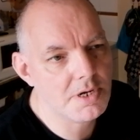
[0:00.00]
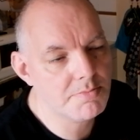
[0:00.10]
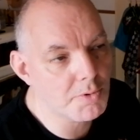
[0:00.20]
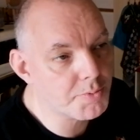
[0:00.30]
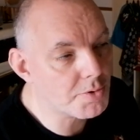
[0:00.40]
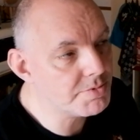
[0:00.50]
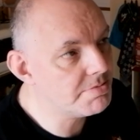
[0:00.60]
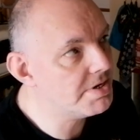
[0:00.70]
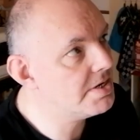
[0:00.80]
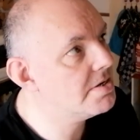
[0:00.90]
un bon
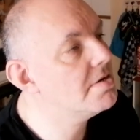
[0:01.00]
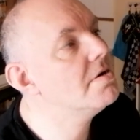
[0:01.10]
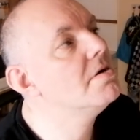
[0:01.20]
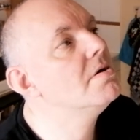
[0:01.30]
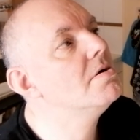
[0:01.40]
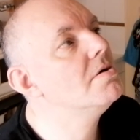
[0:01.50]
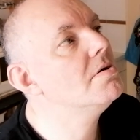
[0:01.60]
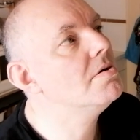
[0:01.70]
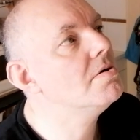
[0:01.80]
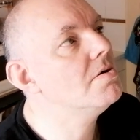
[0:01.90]
1er mai.
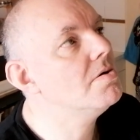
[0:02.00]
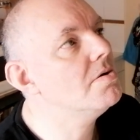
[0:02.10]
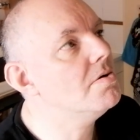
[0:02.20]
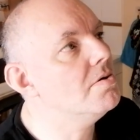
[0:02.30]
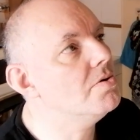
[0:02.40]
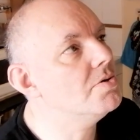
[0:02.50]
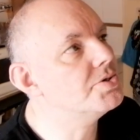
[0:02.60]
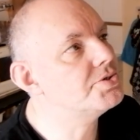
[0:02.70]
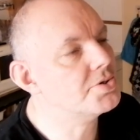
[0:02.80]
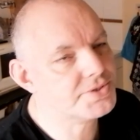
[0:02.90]

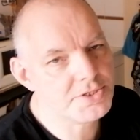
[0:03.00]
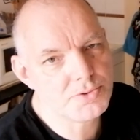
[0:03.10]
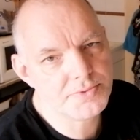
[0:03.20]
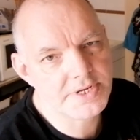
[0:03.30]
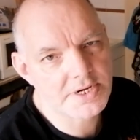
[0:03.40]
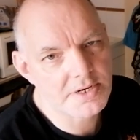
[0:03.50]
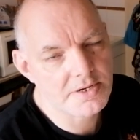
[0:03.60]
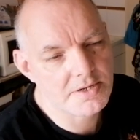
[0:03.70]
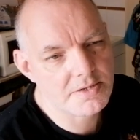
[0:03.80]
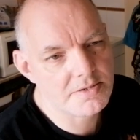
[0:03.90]
Euh, sortez couverts.
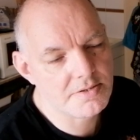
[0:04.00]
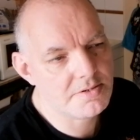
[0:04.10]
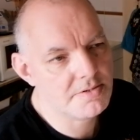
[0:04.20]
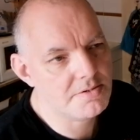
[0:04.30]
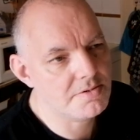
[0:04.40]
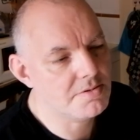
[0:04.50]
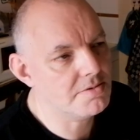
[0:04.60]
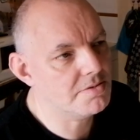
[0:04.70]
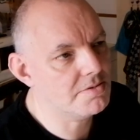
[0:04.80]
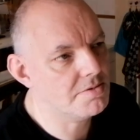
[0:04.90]

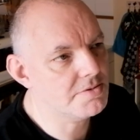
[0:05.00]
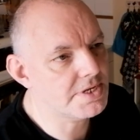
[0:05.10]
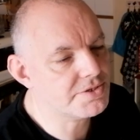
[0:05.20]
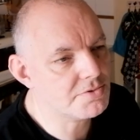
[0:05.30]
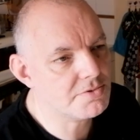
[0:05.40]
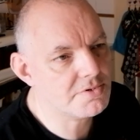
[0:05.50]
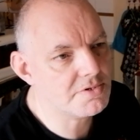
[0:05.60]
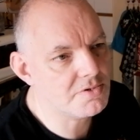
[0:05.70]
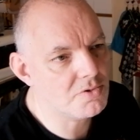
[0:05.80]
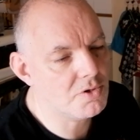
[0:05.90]
Euh, on
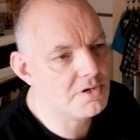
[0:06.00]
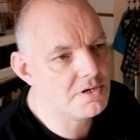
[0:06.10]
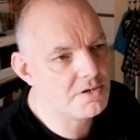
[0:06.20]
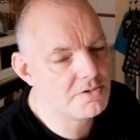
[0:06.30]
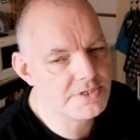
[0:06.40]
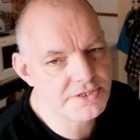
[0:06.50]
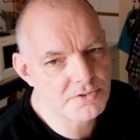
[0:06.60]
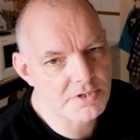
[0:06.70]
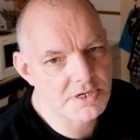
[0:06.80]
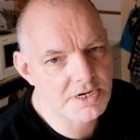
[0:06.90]
attend le, on
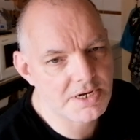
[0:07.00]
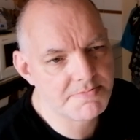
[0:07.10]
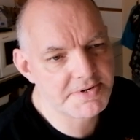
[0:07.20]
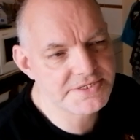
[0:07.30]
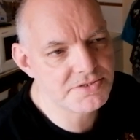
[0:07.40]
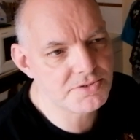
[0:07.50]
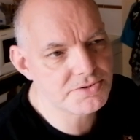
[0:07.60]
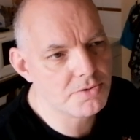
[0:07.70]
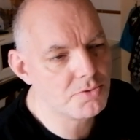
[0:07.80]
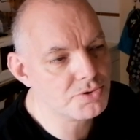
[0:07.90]

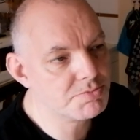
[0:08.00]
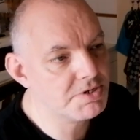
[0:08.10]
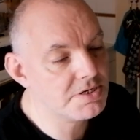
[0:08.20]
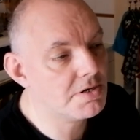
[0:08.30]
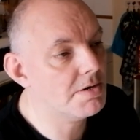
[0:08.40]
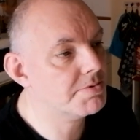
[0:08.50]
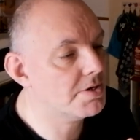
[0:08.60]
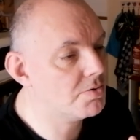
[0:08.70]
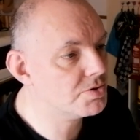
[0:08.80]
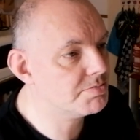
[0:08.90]
l'impatience le 11 mai.
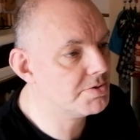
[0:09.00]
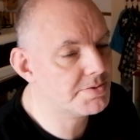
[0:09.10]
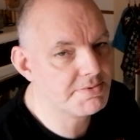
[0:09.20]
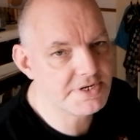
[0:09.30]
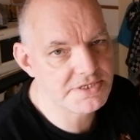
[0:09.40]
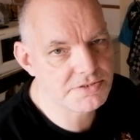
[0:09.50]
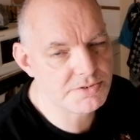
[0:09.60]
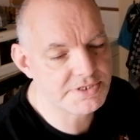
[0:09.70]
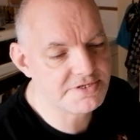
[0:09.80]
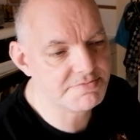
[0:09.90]
Après le 11 mai, on va voir qu'est-ce
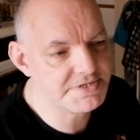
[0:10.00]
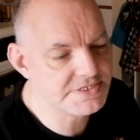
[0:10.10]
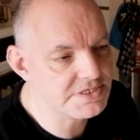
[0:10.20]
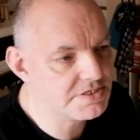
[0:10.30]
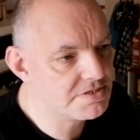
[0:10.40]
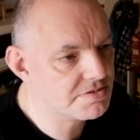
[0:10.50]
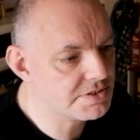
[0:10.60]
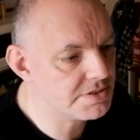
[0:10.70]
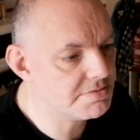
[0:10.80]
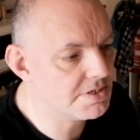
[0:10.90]
que ça va se passer,
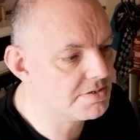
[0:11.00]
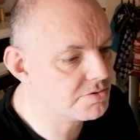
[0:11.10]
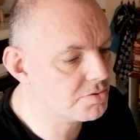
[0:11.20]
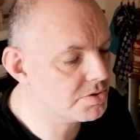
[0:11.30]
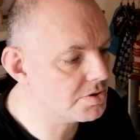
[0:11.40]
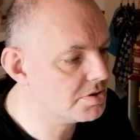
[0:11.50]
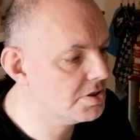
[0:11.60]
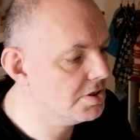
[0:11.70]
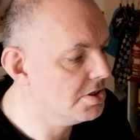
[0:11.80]
s'il y a un truc.